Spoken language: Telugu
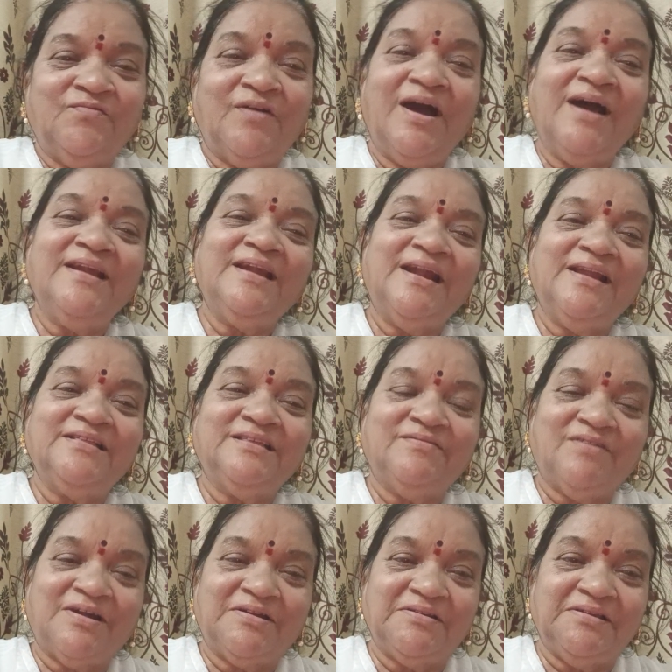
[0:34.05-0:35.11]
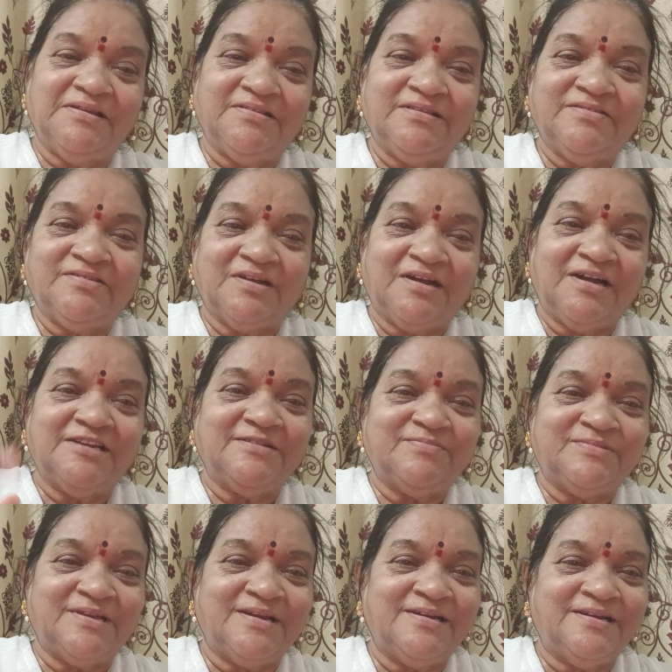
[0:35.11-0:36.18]
వాడిని అడిగితే వాడు ఎంత చక్కగా
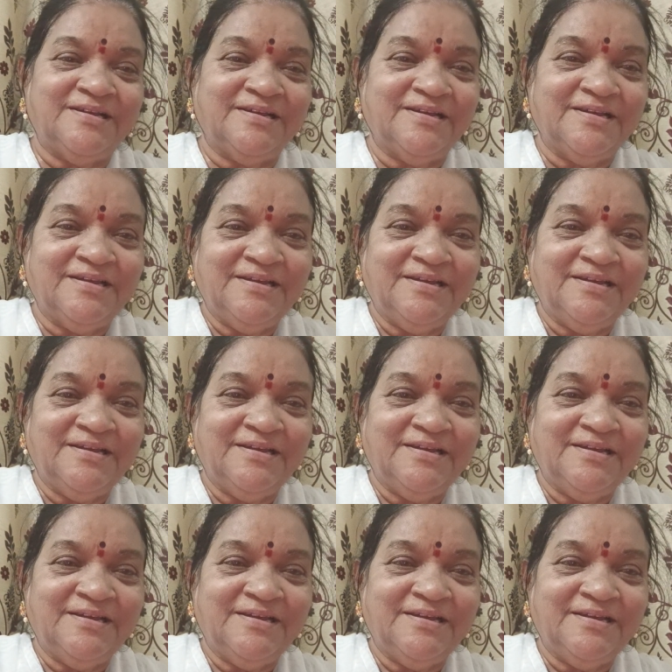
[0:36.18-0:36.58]
చెప్తారంటే